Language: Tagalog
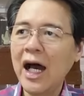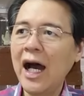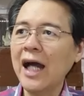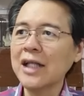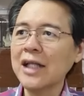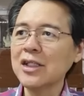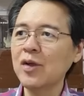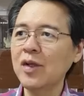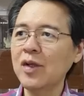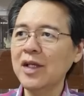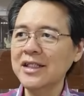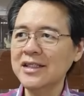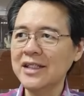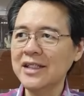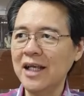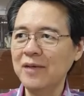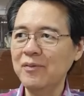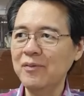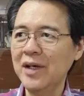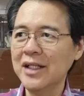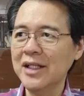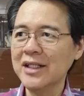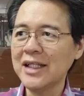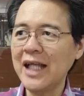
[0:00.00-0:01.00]
Actually, sa
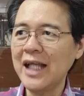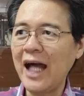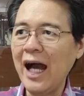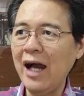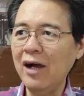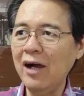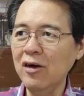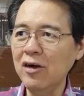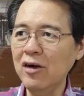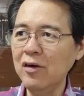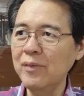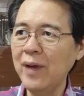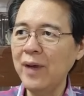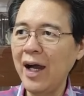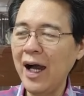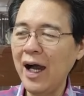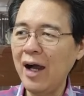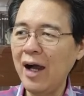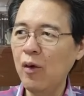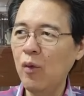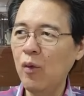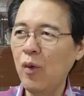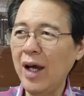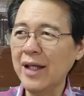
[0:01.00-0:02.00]
ibang tao,
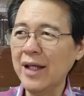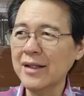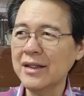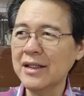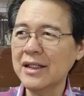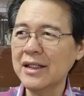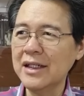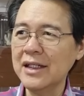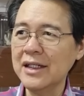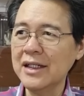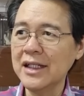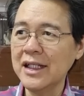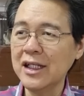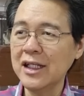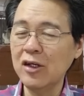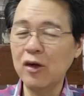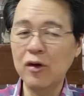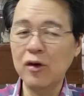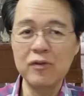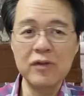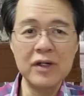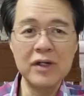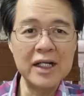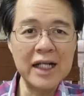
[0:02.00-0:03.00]
mga 130
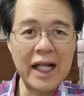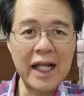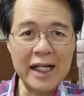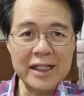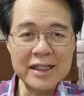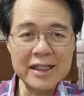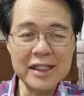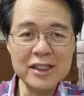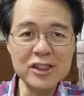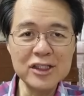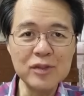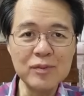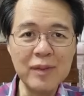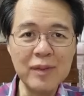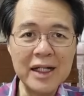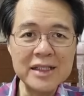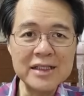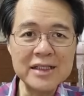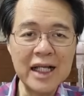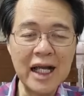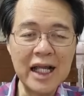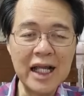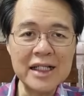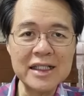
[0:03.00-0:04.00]
over 90,
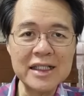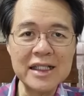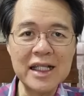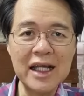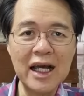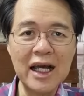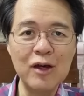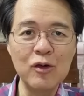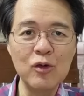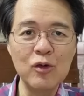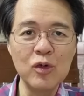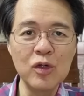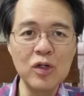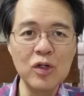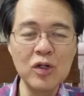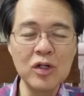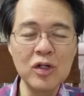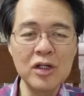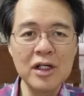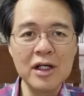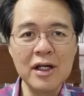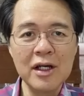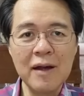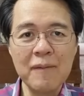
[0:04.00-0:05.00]
sumasakit na
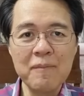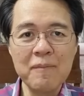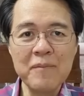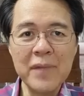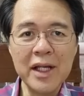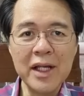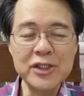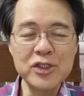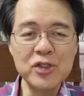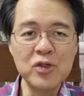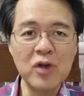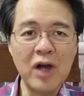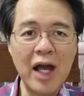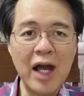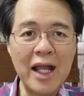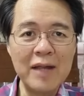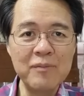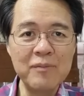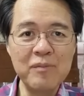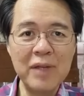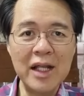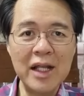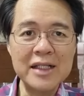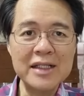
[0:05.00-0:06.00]
ulo. Medyo
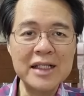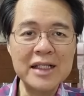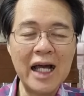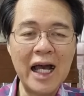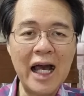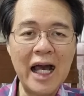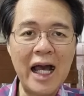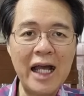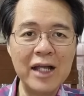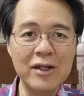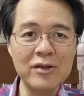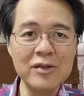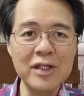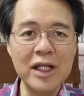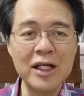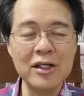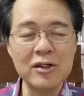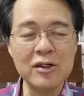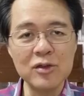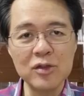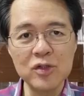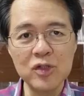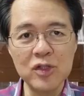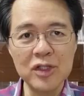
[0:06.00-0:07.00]
high blood na nga yun eh,
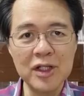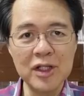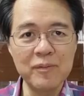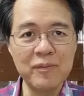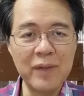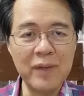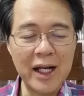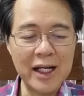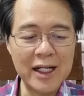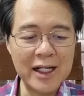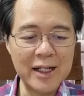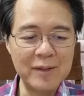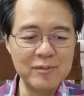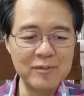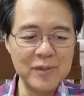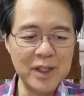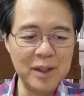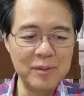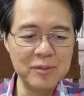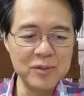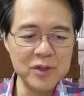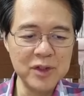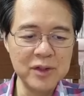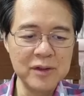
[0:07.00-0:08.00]
kung yun ang
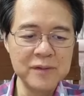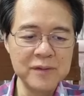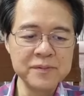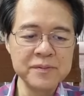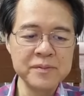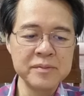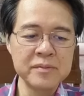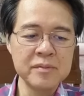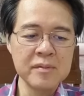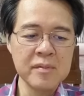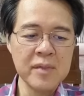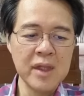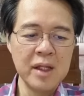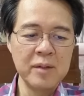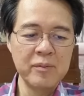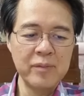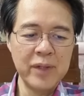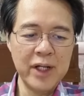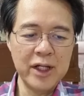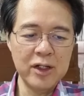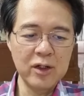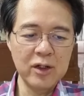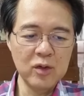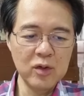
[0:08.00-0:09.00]
pakiramdam nyo.
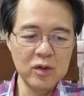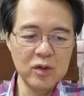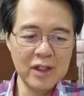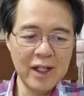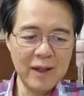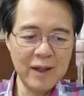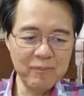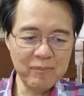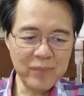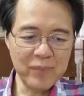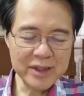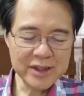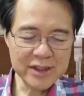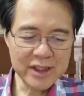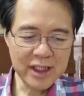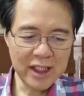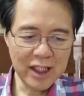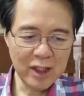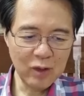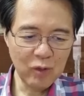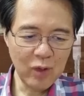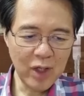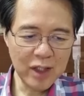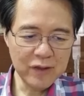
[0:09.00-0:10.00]
Pero kung lampas
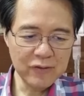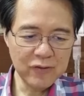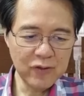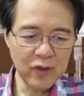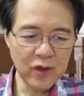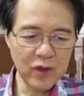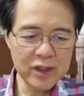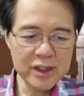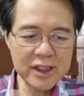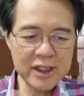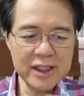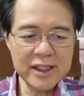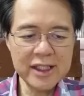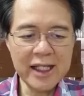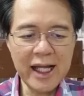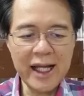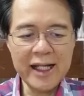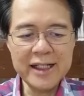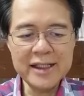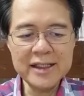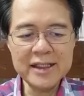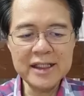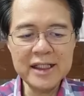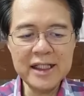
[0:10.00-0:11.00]
na ng
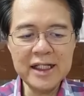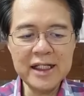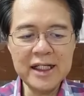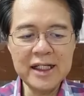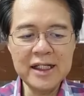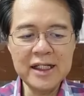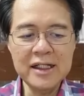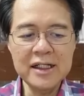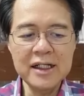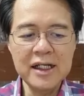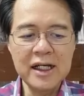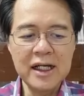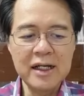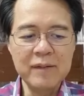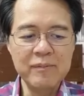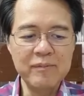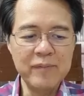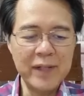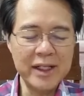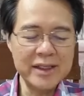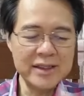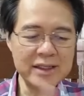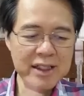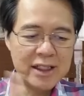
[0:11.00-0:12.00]

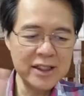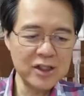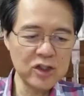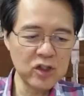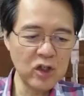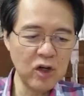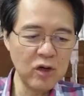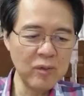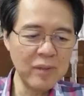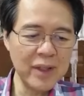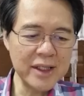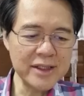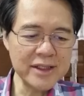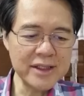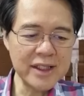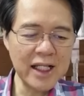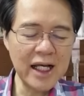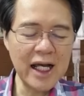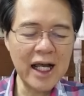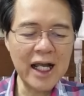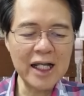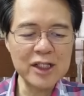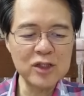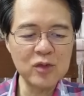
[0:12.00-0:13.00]
140-90, may sintomas
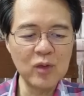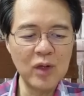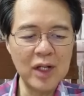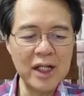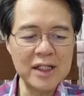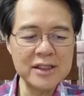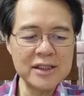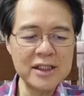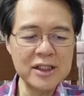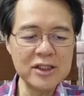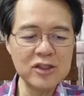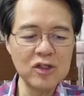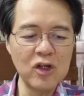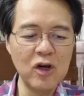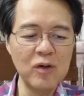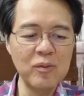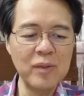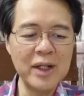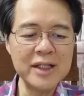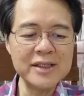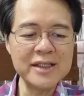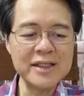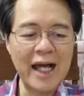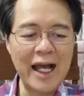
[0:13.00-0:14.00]
na, kahit walang
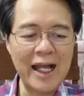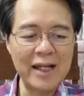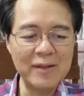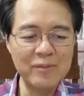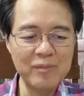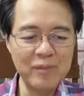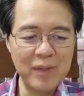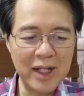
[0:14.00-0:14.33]
sintomas, high